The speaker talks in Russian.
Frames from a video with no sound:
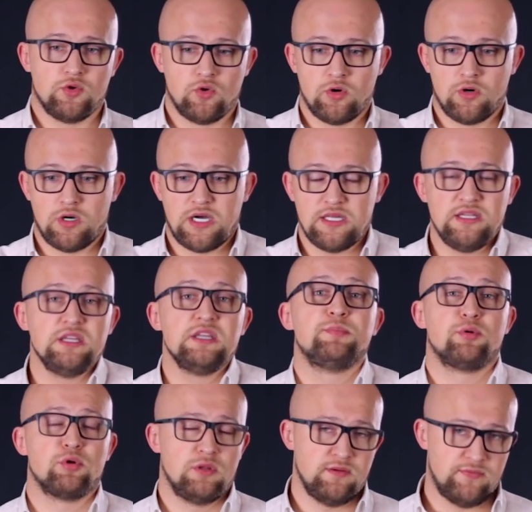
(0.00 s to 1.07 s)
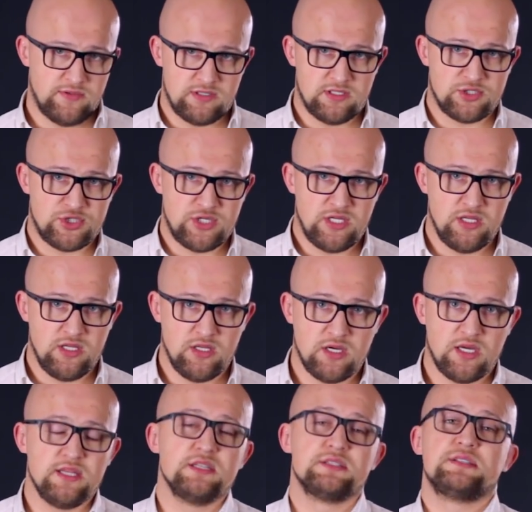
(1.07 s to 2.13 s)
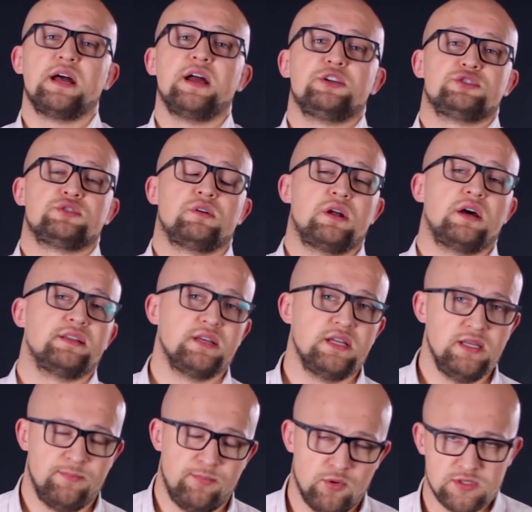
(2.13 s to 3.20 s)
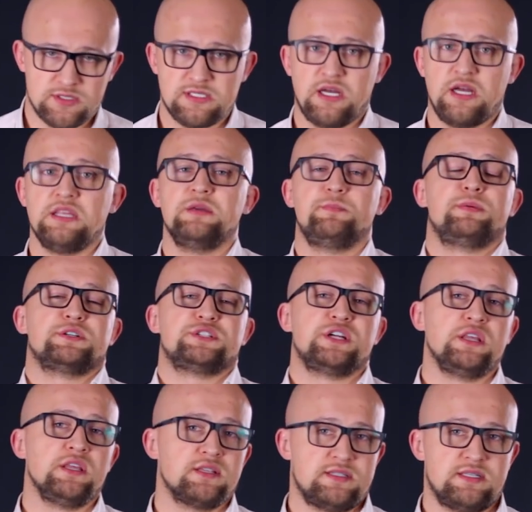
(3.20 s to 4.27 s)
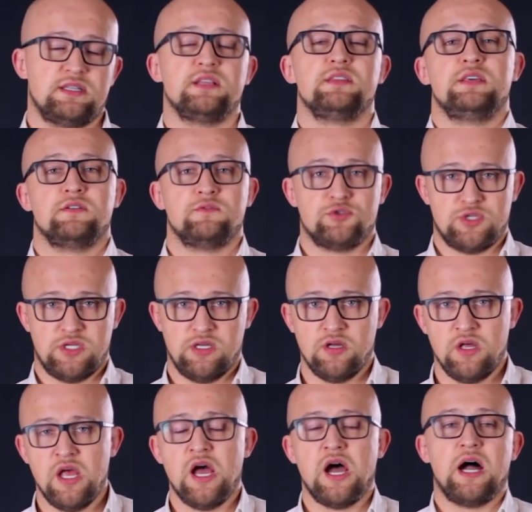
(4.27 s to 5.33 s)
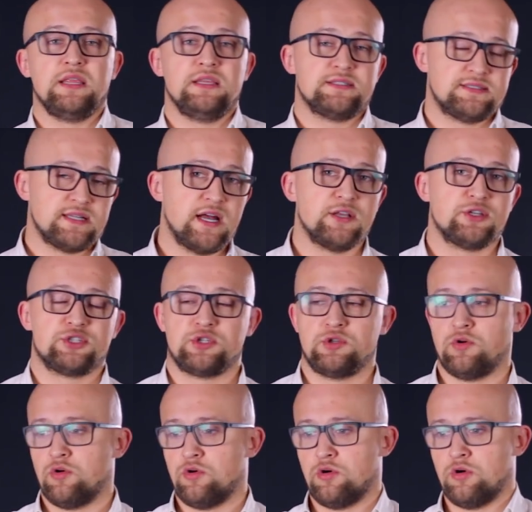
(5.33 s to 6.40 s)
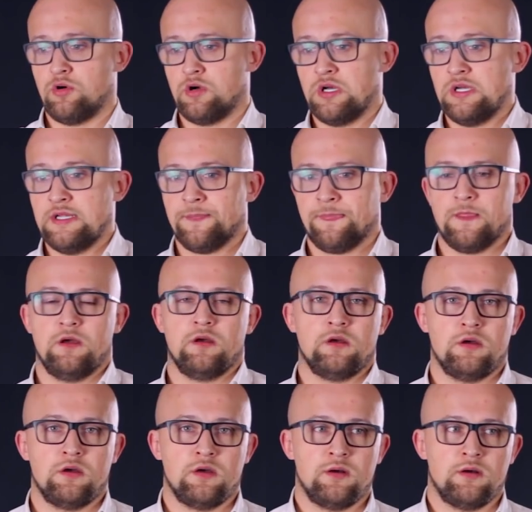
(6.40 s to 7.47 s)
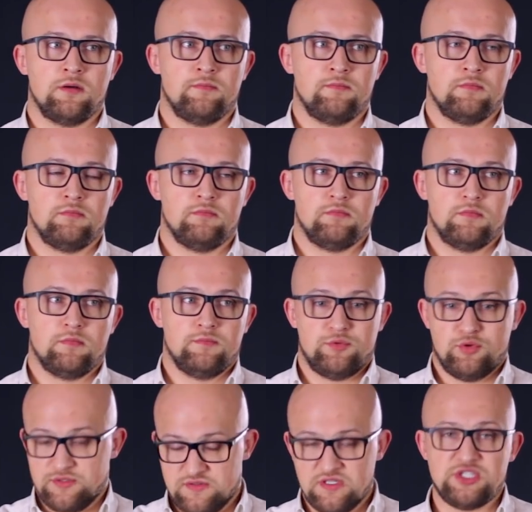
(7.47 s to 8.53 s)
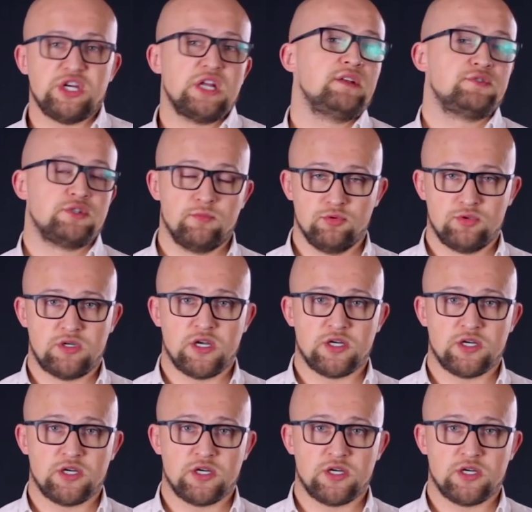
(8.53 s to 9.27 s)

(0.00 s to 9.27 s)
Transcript: но они не против отношений, они знают, что рано или поздно они поженятся на девушке, они знают, что... Э, то есть вначале все будет